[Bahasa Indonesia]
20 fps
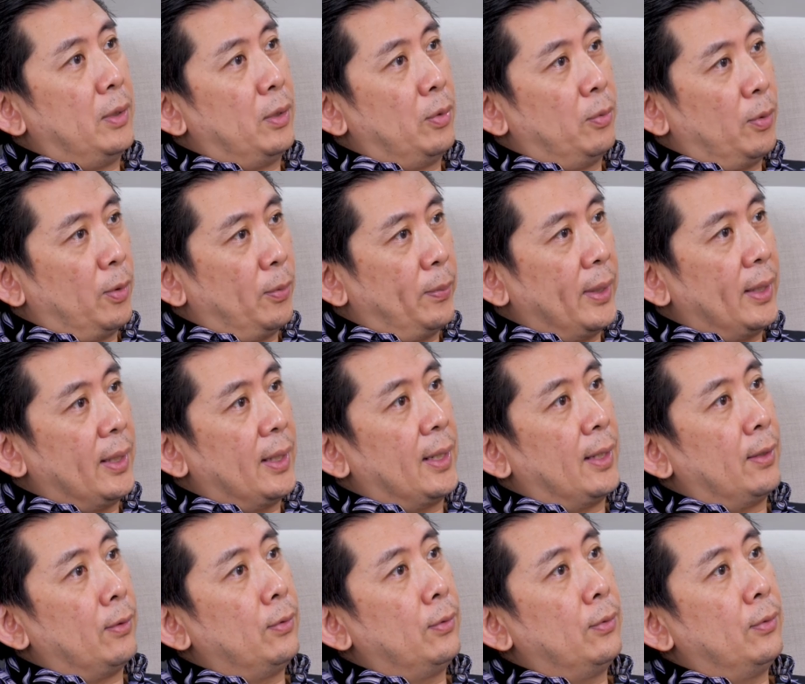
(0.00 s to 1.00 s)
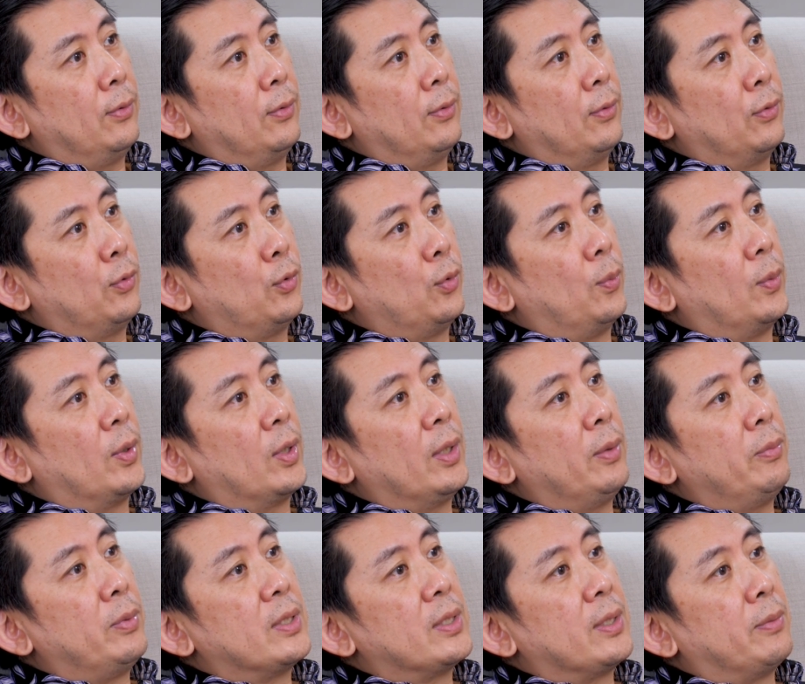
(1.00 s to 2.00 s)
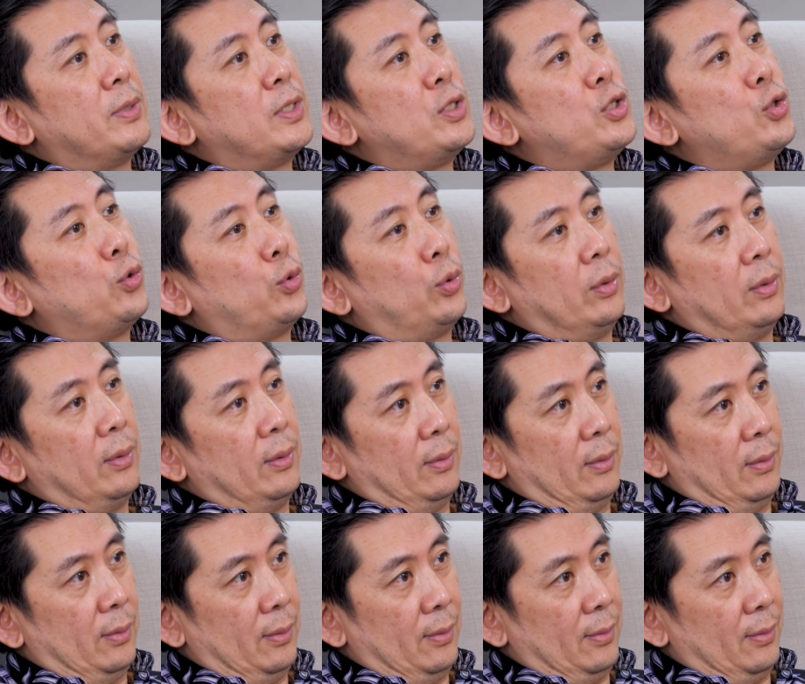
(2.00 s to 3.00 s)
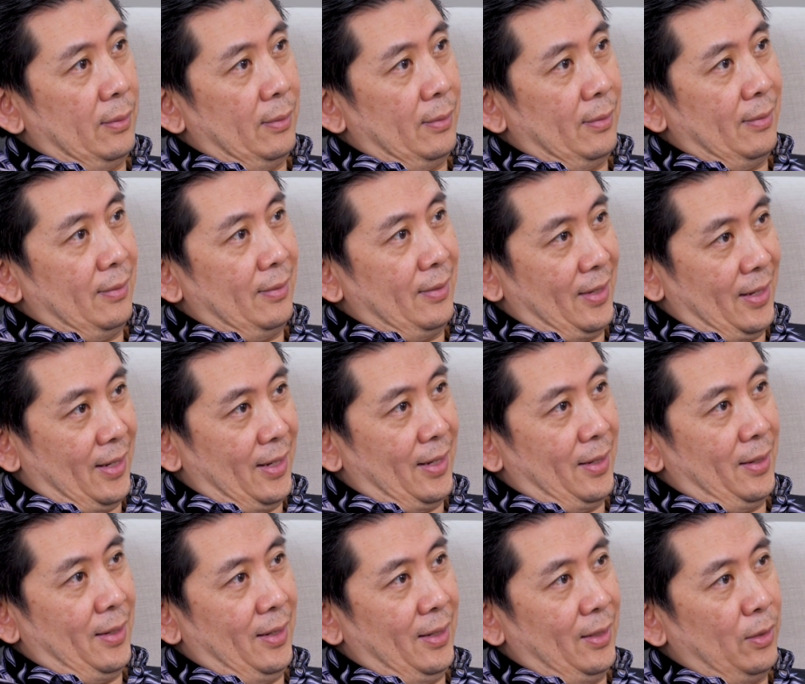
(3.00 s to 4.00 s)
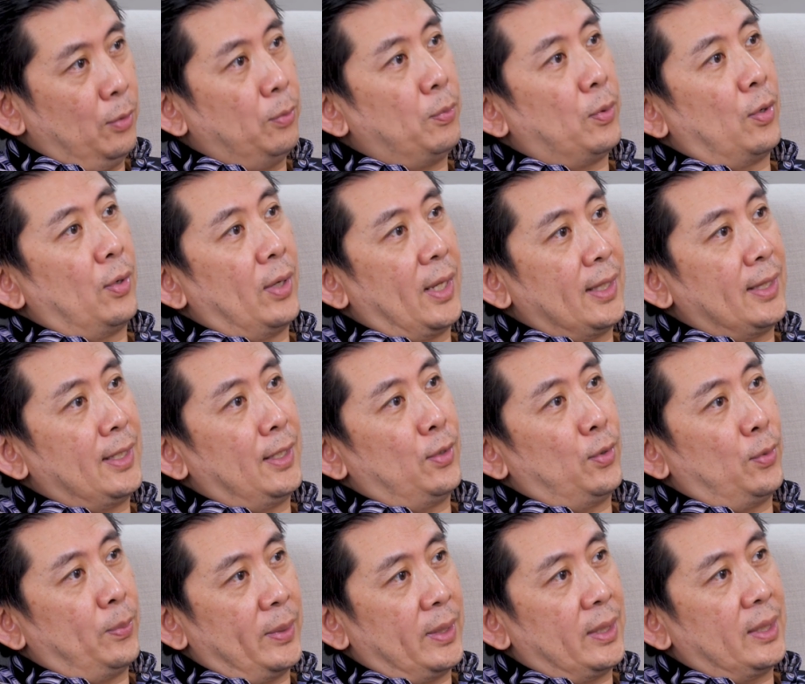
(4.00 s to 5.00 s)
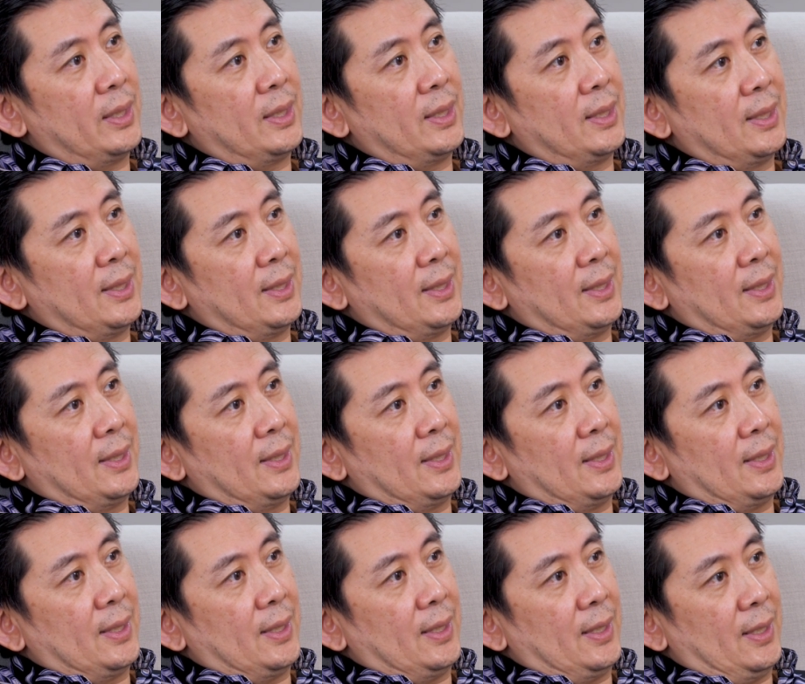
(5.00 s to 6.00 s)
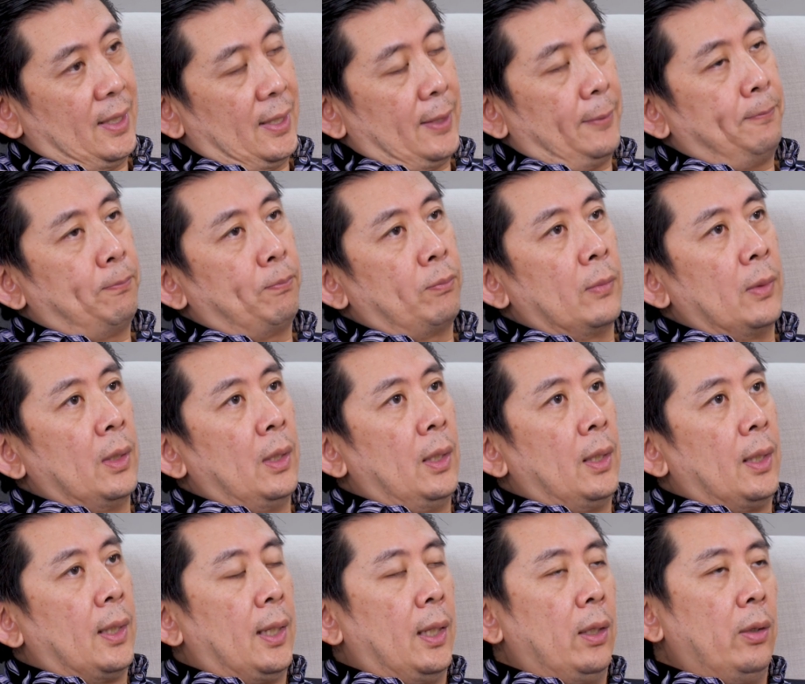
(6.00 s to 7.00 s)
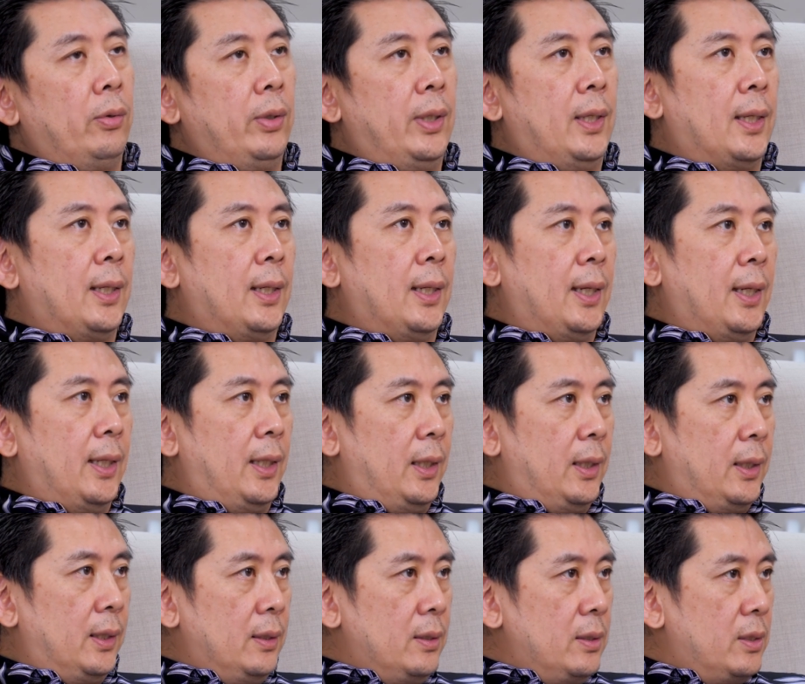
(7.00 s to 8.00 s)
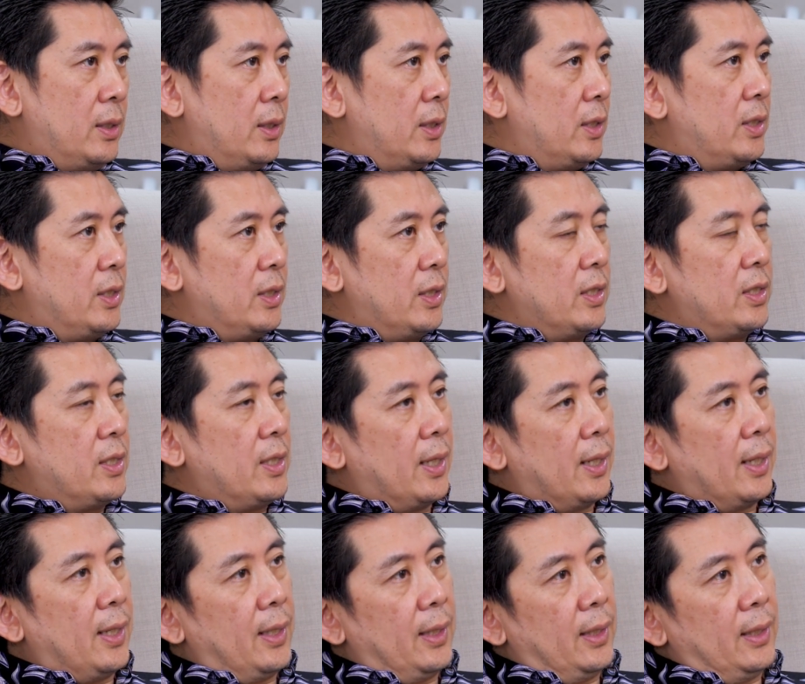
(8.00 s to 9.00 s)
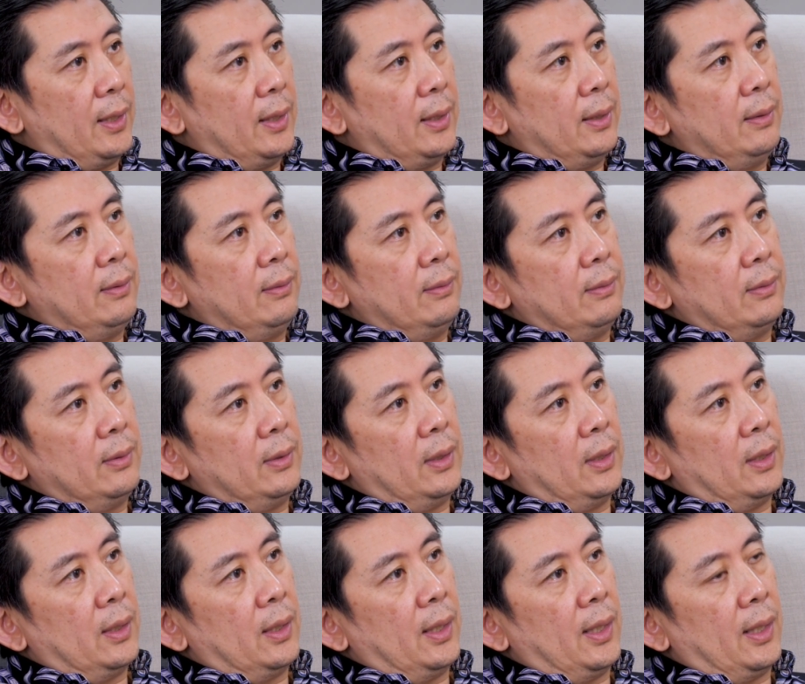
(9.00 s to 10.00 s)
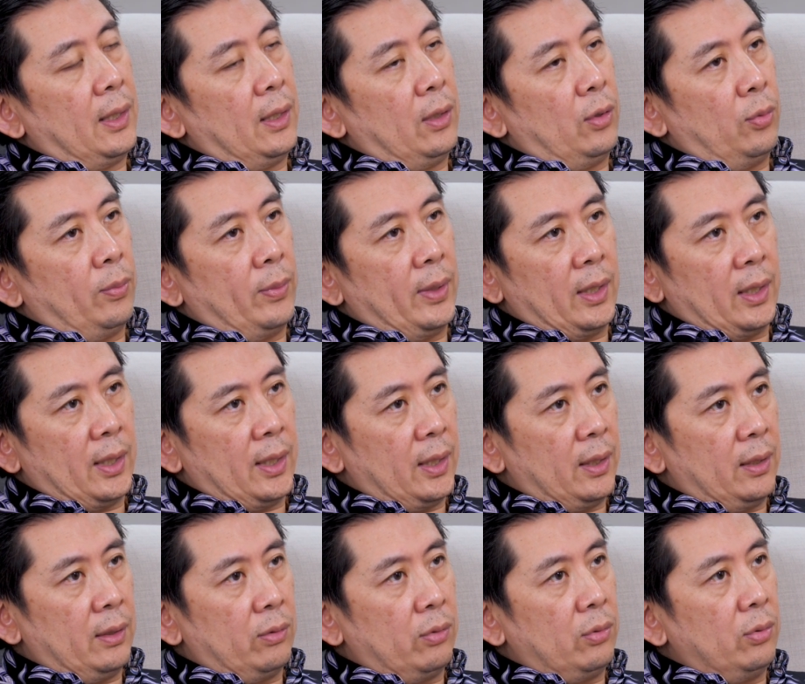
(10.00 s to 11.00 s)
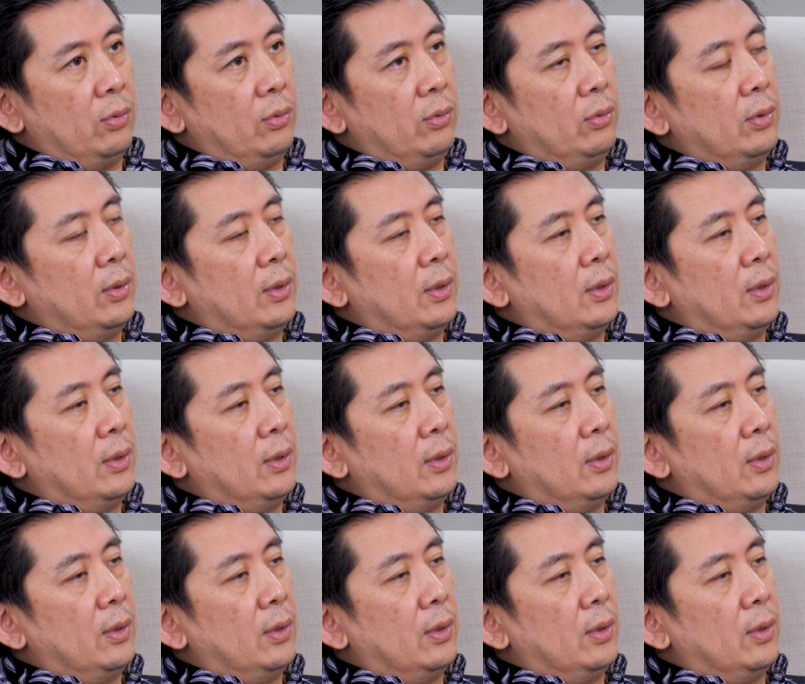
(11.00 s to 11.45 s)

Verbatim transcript: minum obat lalu tumornya bisa menciut. Nah, itu prolaktinoma. Ya. Kalau yang lain, jenis-jenis yang lain, ya adenoma yang lain itu